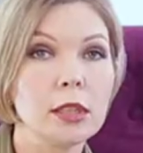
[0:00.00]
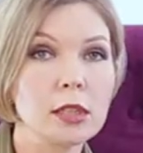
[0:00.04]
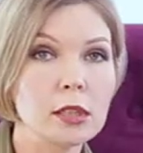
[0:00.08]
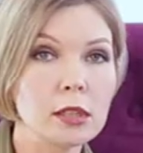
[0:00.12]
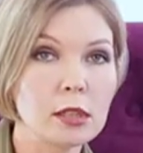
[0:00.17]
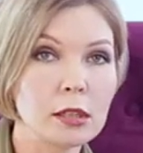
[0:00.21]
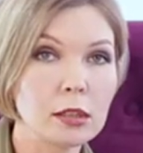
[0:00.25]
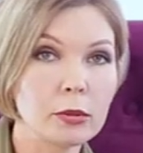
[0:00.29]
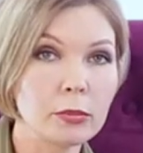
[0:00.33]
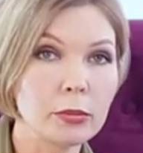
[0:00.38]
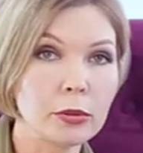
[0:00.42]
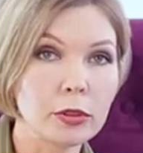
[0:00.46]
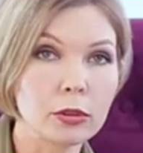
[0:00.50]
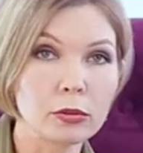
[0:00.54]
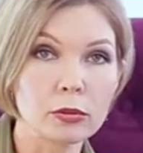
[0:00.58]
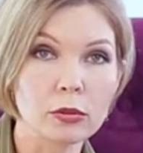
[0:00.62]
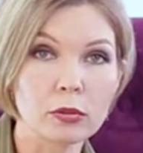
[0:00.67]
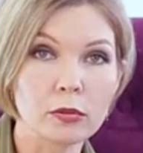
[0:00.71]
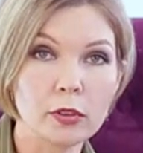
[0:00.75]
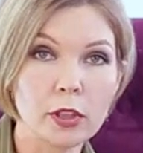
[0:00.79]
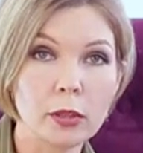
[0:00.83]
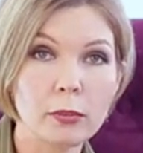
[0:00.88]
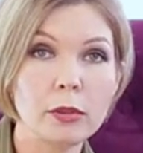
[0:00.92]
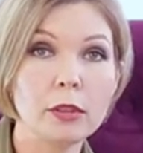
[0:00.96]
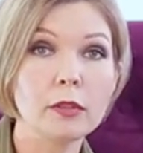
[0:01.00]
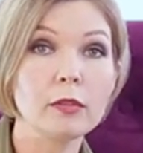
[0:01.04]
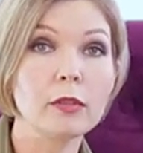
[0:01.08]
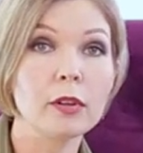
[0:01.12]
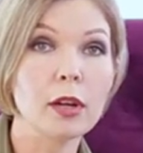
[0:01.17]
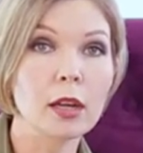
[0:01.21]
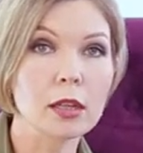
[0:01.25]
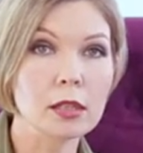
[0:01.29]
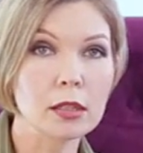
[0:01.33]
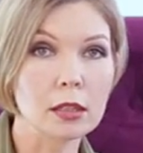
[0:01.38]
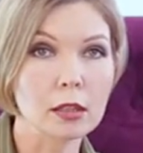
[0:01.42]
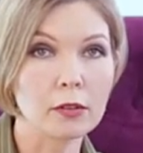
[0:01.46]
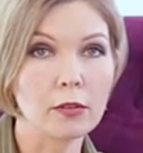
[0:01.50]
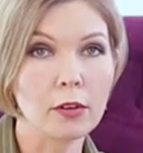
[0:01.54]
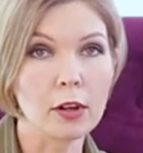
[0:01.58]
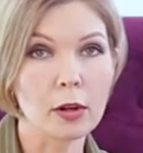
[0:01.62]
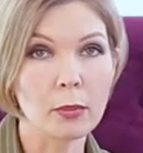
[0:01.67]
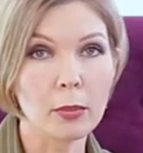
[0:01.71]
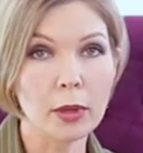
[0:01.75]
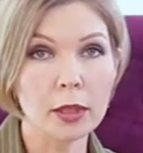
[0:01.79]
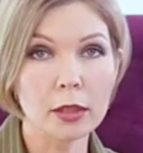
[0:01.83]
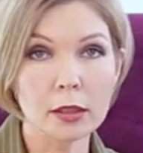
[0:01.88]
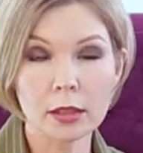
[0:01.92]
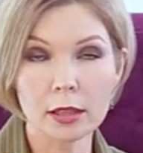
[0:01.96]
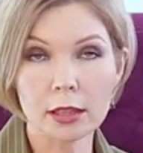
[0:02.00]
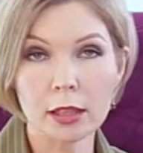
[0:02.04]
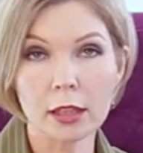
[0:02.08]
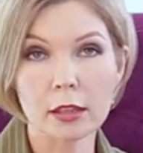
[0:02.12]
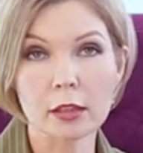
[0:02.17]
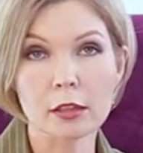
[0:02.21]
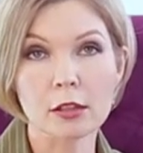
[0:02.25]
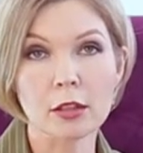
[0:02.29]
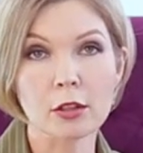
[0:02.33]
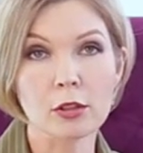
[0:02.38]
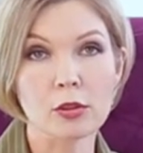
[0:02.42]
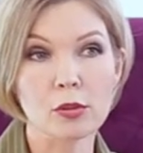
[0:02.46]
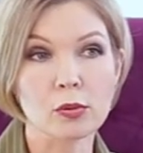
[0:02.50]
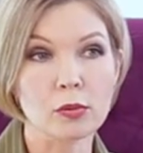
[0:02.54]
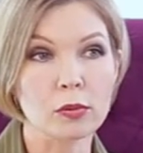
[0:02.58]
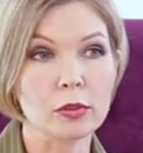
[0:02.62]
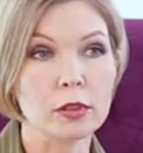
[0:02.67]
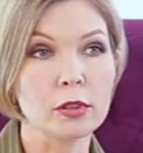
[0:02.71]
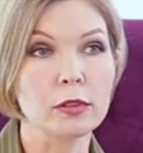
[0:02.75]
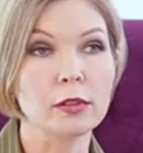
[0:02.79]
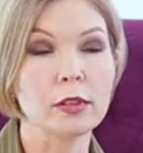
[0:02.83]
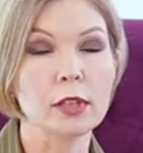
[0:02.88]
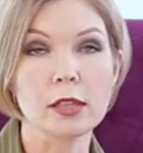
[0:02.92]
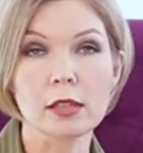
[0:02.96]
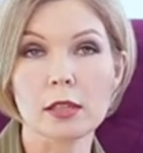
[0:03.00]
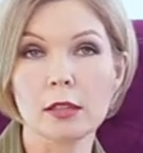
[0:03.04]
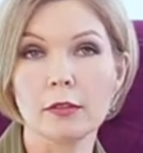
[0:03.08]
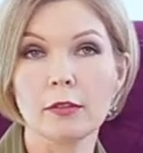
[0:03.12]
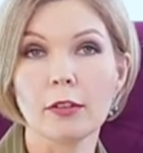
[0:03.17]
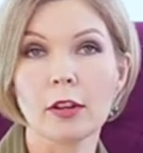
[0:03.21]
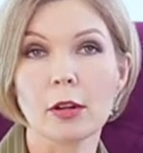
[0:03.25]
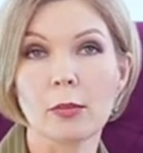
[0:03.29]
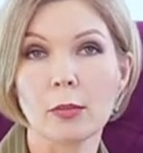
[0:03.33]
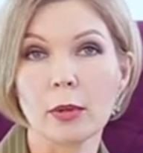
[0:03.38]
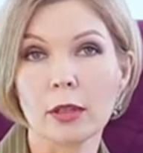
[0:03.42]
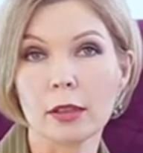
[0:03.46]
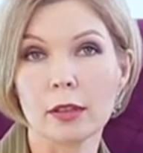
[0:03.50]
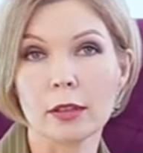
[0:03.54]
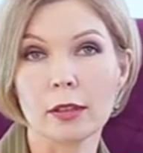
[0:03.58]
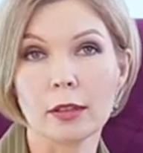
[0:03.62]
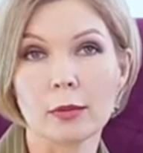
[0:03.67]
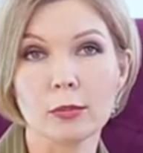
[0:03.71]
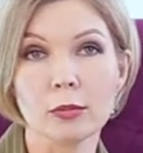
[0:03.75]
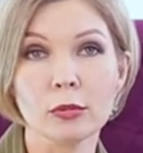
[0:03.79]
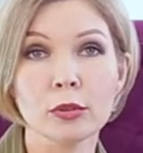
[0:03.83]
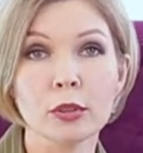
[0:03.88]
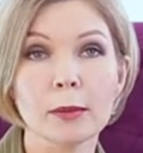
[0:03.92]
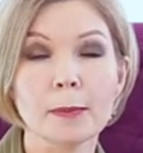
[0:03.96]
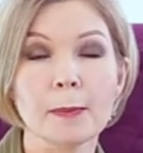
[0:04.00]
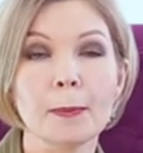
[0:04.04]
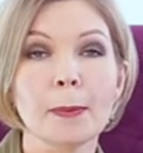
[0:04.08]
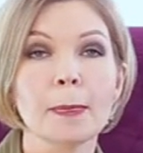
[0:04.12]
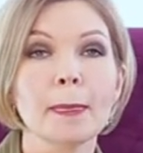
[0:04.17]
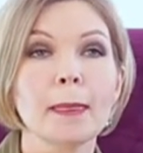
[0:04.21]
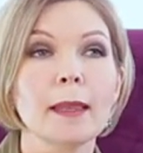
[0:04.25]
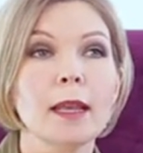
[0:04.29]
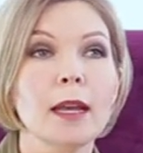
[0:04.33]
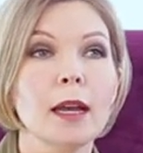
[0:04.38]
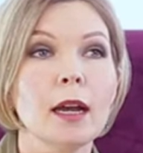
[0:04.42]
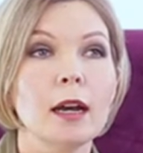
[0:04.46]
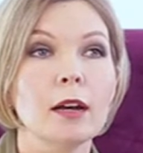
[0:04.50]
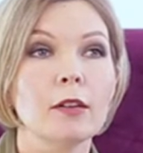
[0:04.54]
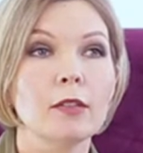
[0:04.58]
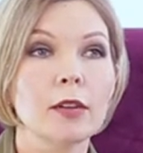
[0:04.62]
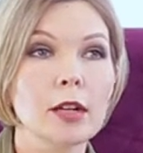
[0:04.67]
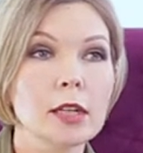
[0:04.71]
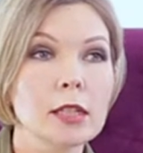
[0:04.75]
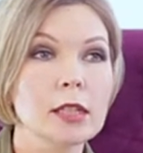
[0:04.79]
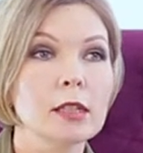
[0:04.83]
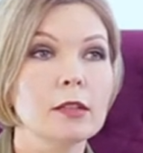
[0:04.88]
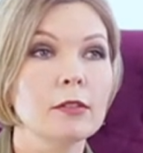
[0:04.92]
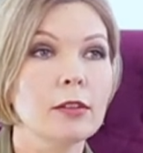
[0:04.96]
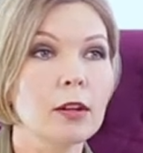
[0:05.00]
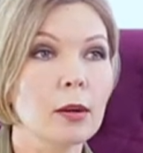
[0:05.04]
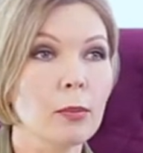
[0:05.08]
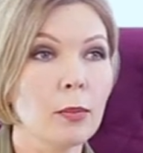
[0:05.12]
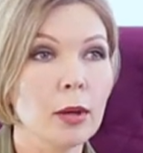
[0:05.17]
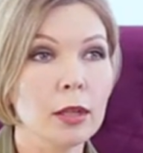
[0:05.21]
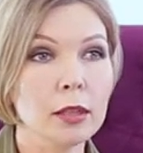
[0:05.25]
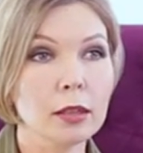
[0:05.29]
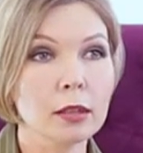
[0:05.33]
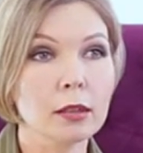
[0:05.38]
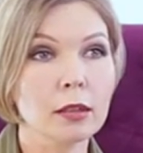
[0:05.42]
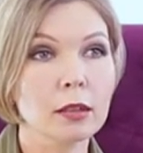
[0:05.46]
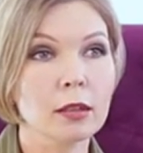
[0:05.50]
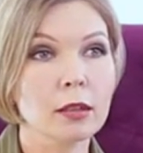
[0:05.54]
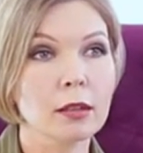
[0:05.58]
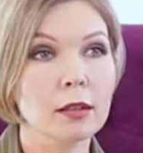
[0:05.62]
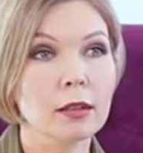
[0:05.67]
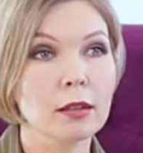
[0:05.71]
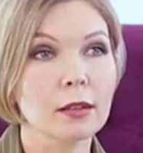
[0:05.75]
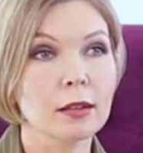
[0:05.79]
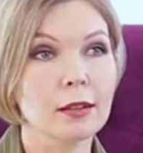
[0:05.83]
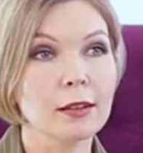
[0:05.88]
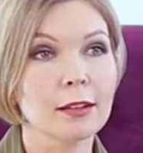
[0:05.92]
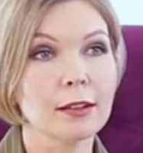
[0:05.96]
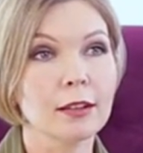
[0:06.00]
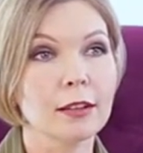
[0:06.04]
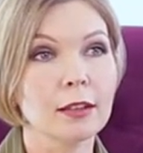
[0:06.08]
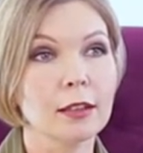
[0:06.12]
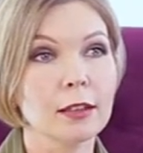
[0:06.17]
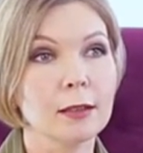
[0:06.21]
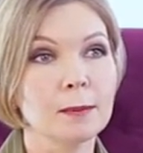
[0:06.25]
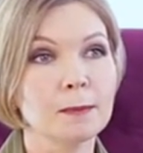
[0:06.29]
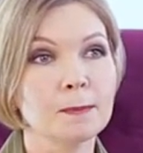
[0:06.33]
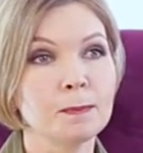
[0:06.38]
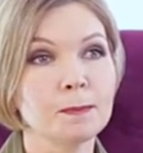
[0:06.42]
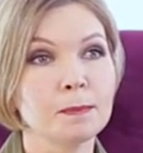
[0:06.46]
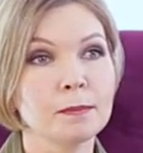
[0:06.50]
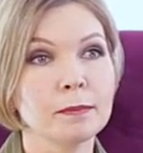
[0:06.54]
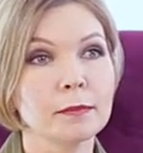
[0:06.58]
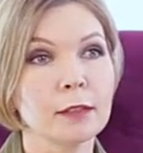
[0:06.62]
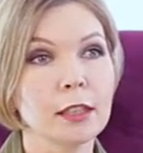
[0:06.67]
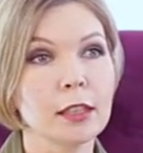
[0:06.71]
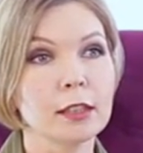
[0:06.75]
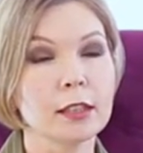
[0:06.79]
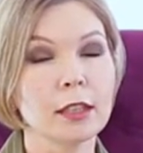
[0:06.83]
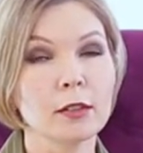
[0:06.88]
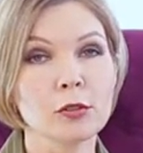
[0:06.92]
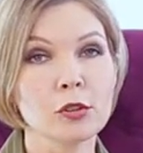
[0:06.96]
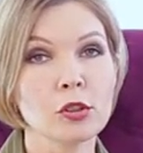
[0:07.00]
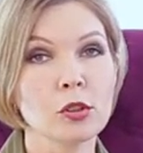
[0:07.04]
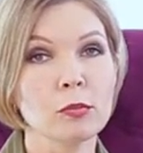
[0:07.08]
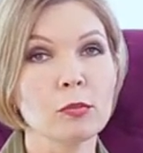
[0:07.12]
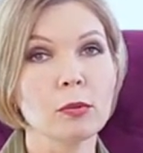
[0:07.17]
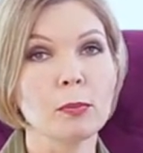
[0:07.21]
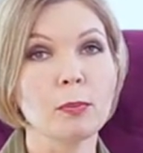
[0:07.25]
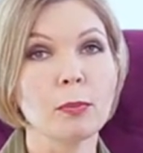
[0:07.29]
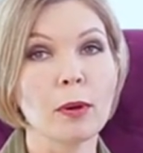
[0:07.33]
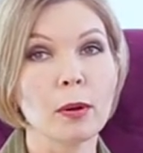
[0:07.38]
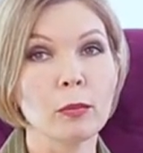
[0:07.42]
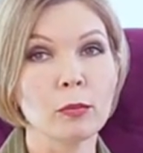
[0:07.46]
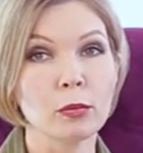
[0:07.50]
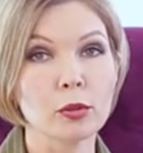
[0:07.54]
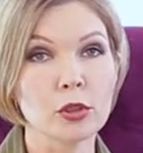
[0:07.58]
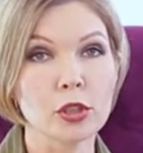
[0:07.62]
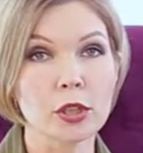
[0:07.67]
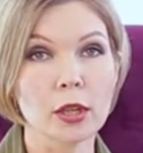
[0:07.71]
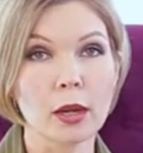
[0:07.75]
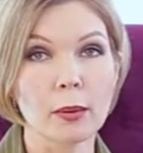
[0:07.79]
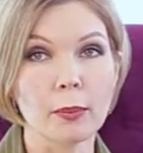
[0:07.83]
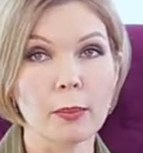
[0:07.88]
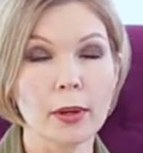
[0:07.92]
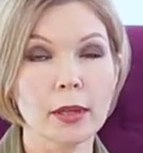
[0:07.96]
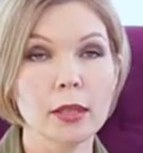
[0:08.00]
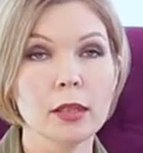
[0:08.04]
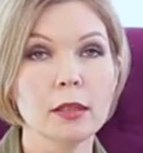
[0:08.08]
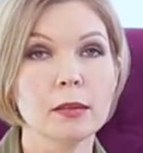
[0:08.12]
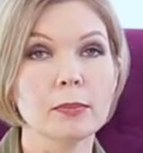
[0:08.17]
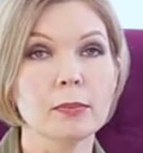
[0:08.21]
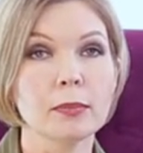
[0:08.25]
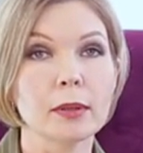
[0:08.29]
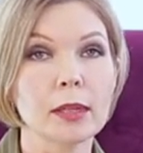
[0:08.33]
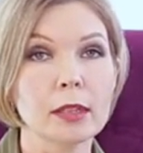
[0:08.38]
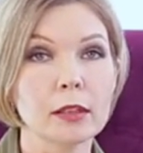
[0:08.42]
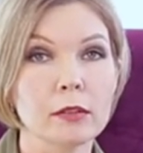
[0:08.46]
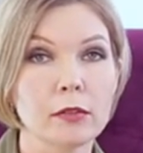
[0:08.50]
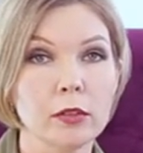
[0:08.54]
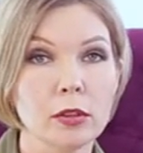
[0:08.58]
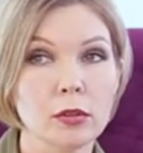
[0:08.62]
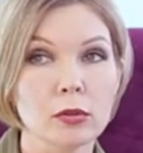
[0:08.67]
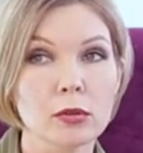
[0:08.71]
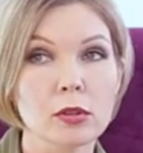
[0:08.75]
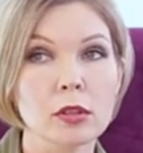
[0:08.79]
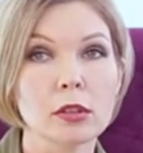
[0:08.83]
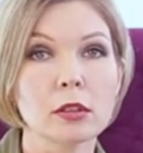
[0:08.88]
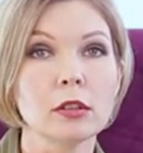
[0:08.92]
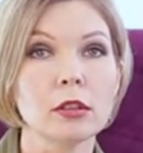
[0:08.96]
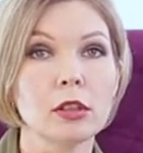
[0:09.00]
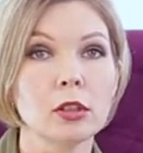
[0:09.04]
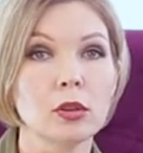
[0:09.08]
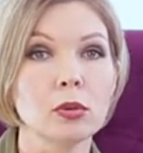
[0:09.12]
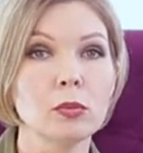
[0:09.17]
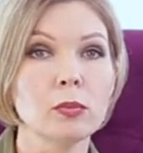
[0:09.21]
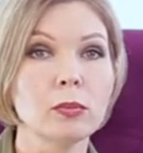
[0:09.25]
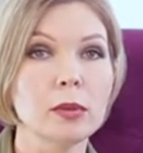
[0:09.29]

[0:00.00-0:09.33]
длительный период времени в разных форматах. Я расскажу эти разные форматы работы. В разных форматах э, для того, чтобы помочь компании продвинуться к ее